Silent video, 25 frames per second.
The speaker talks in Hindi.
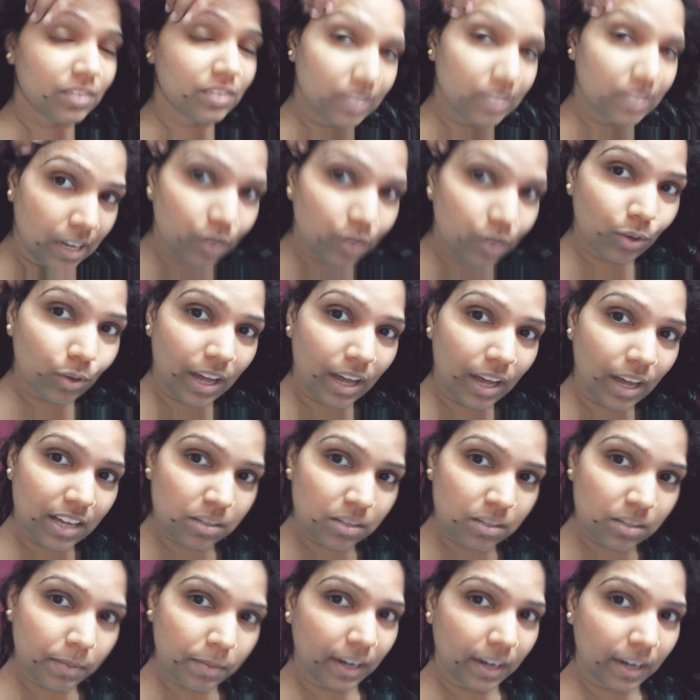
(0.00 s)
हूँ सर
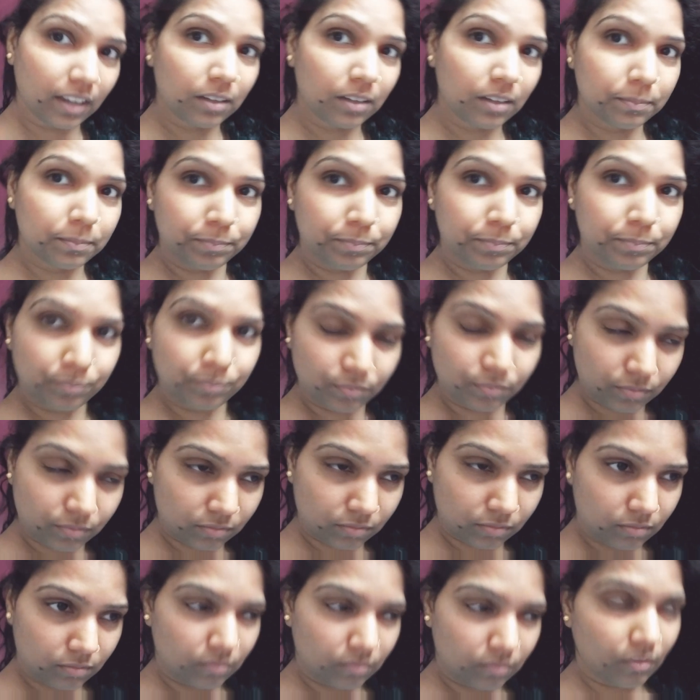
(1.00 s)
धोया आज मैंने
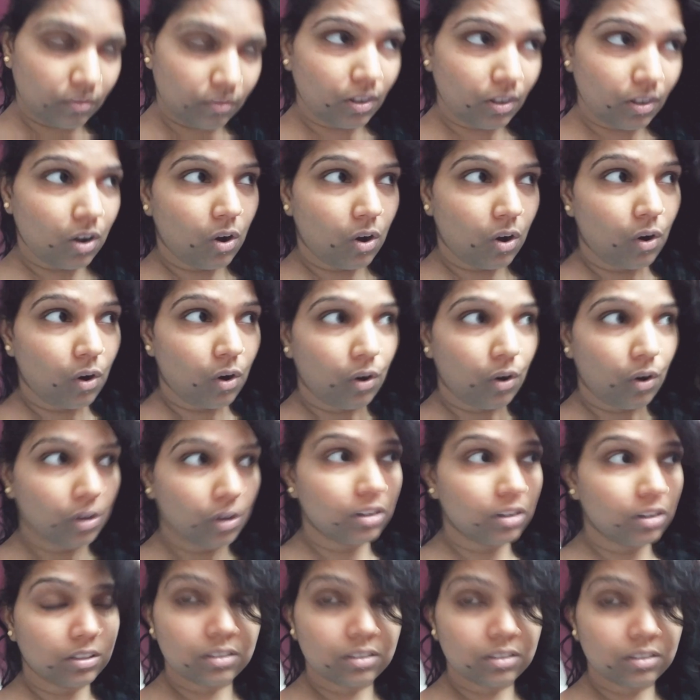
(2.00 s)

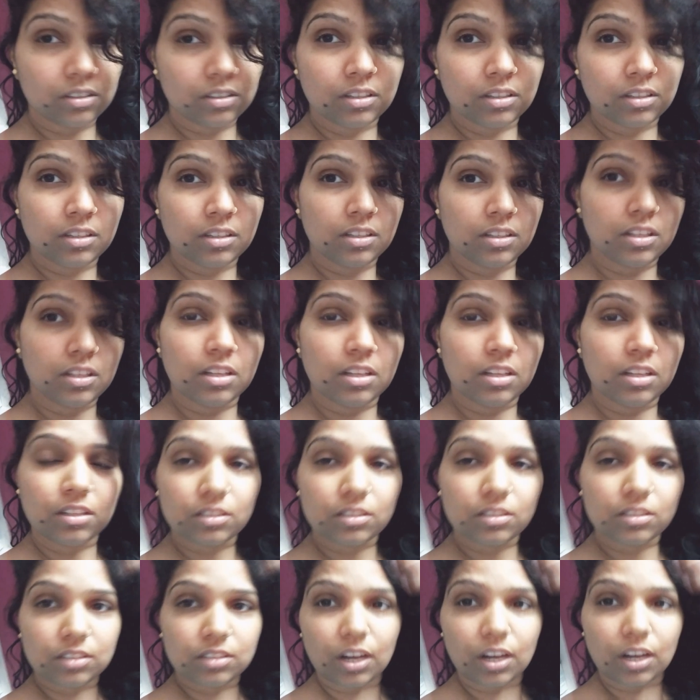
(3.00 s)
और
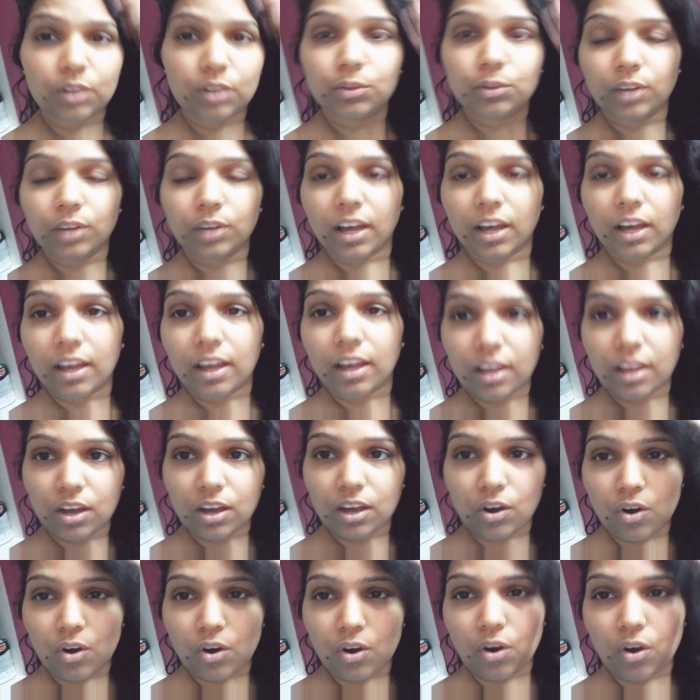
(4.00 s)
सर
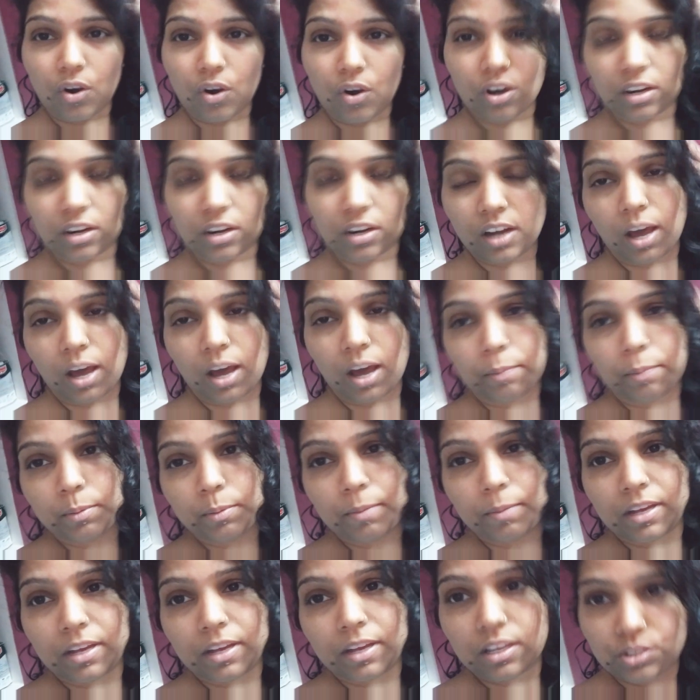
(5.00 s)
धोया है और
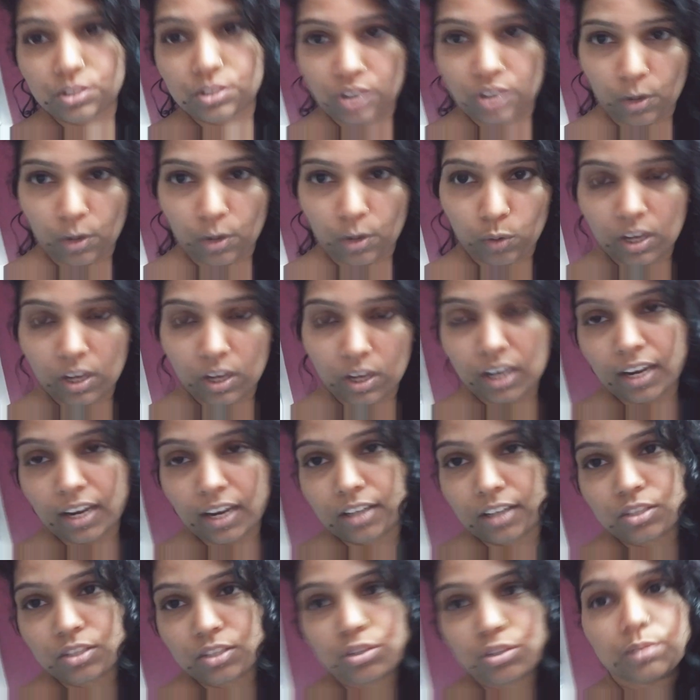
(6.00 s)
अभी मैं
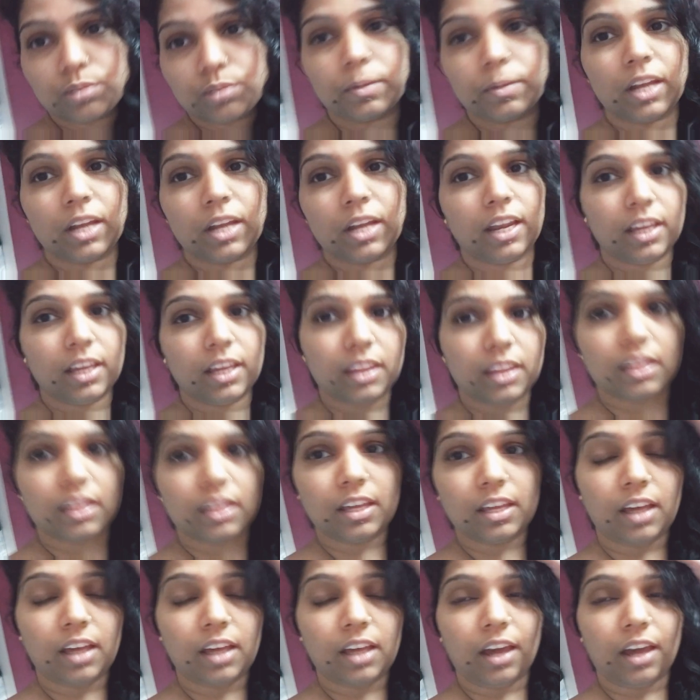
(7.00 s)
जाऊँगी लंच
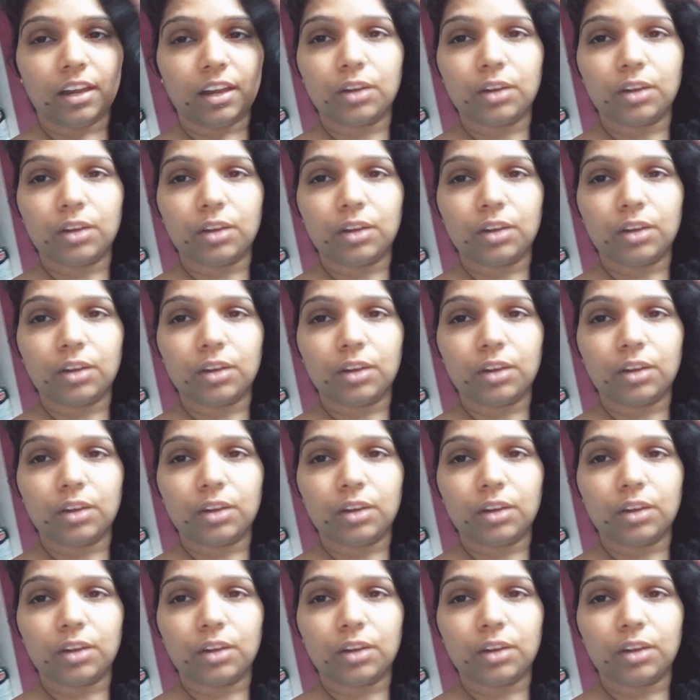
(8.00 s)
बनाने